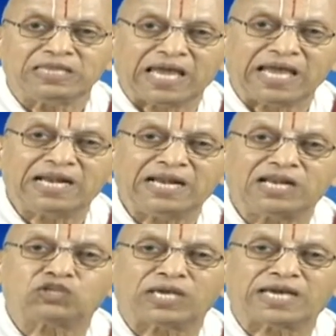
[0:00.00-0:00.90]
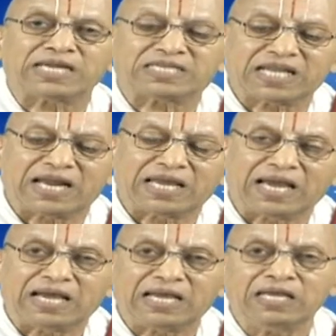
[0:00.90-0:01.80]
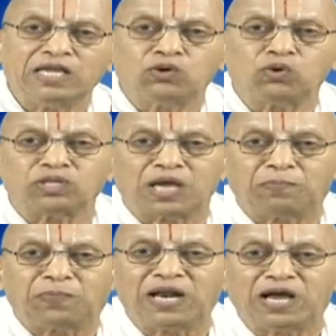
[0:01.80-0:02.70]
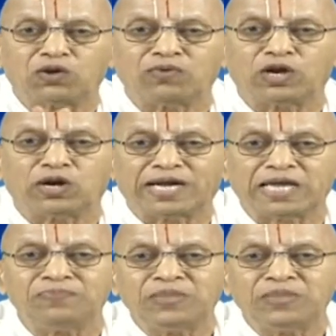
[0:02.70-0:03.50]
దేన్ని నేను స్వీకరిస్తానయ్యా నువ్వు తప్ప నాకు వేరొకటి